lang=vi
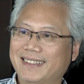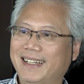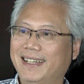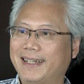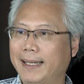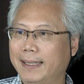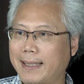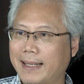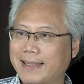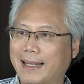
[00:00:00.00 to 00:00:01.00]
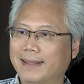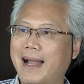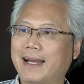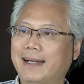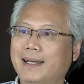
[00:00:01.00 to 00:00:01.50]
thì cái tác giả thứ
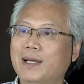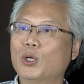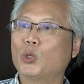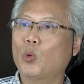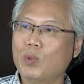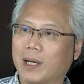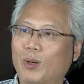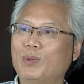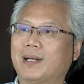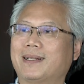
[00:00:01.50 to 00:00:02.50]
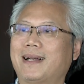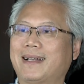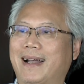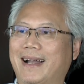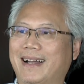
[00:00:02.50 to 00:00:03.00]
hai đấy cũng được công nhận là tác giả